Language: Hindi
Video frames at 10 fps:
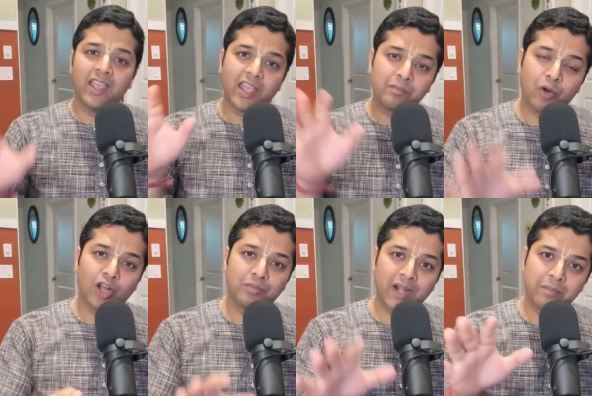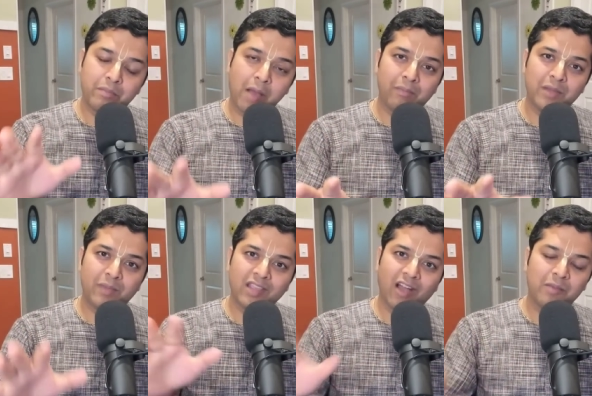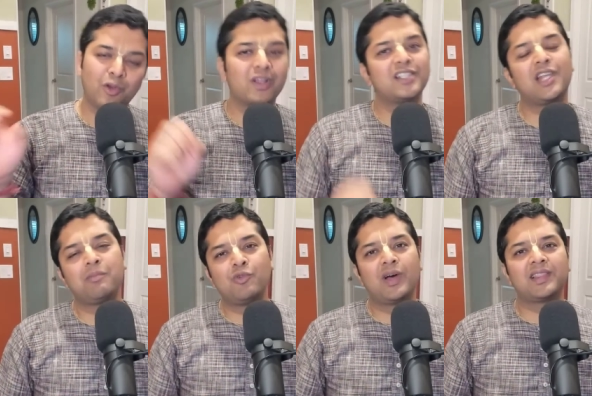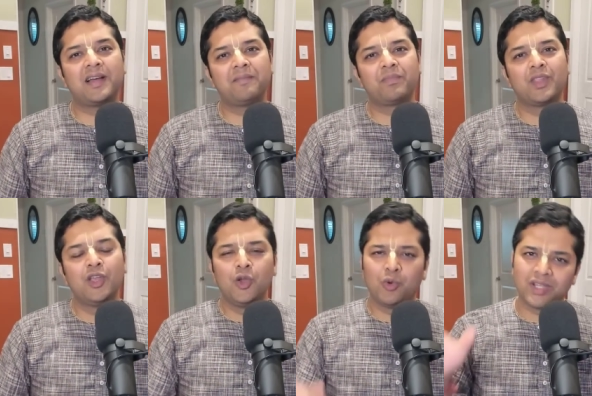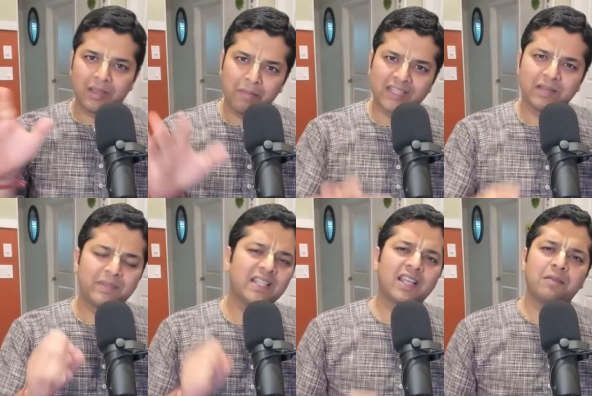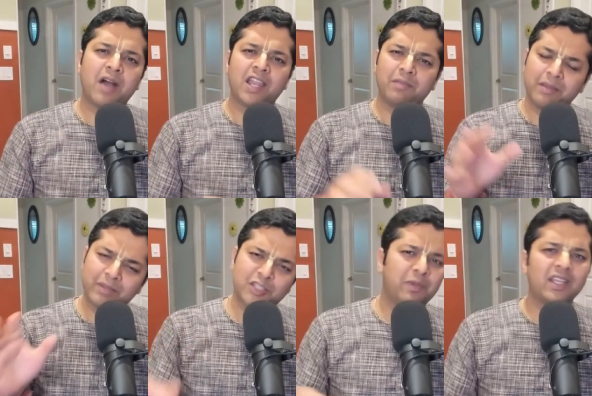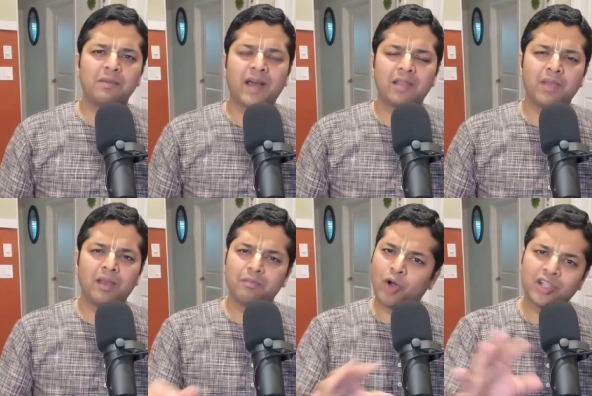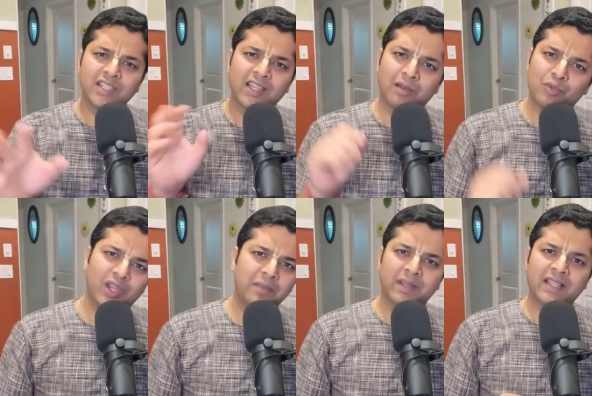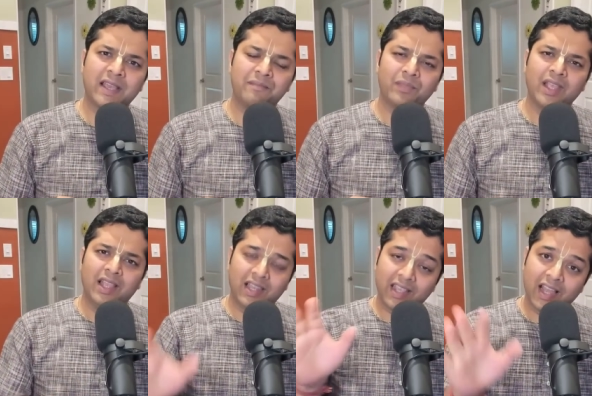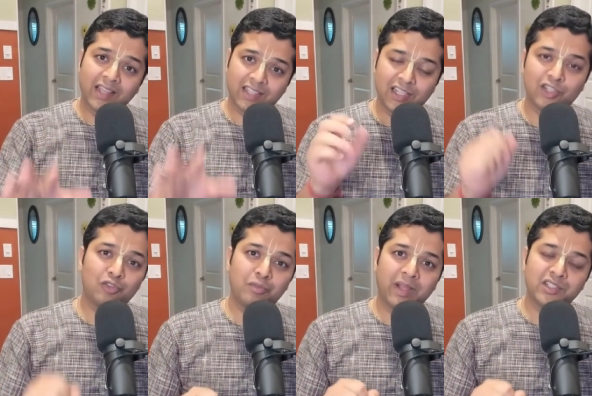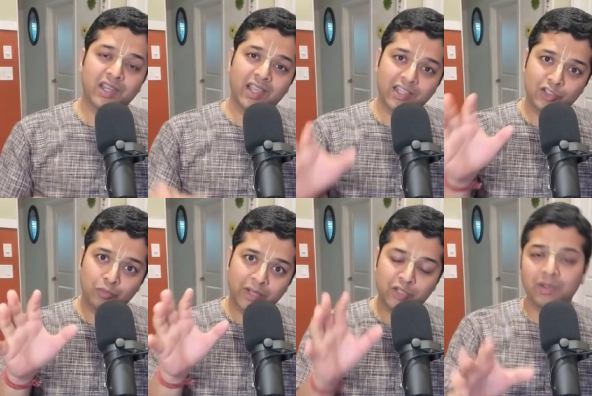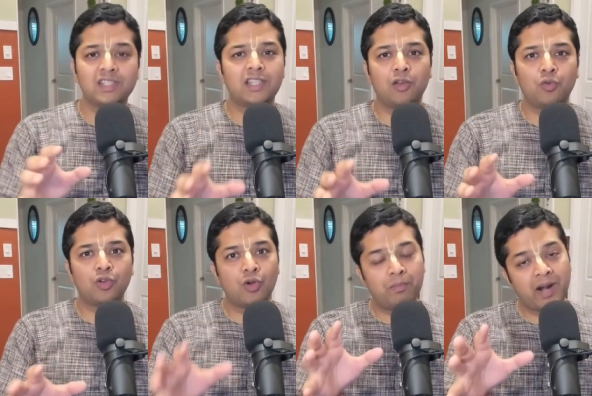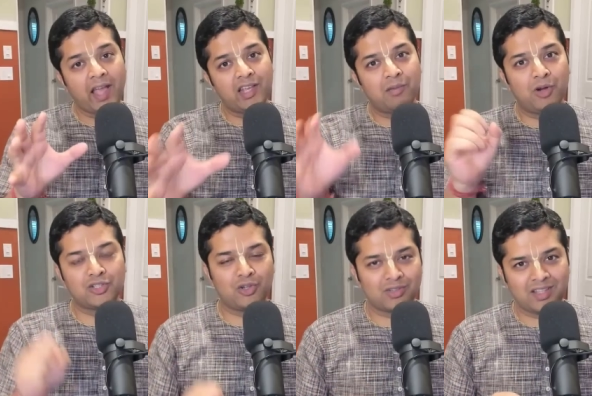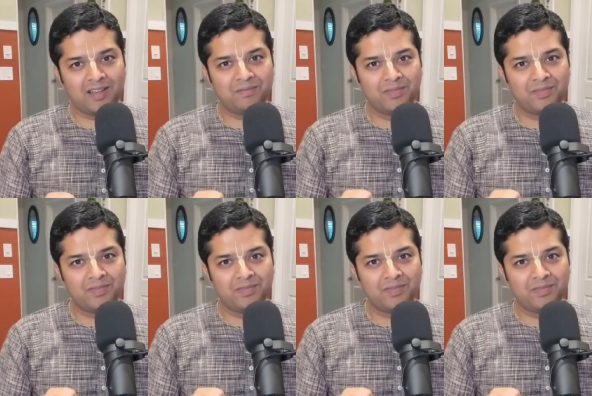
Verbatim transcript: एक बहुत बड़े ब्राह्मण परिवार में उनका जन्म हुआ था उनके माता पिता के बारे में बचपन के बारे में बहुत ज़्यादा हमको नहीं पता है लेकिन हाँ इतना ज़रूर मेंशन है कि जो बचपन से उनको पढ़ाई का बहुत शौक था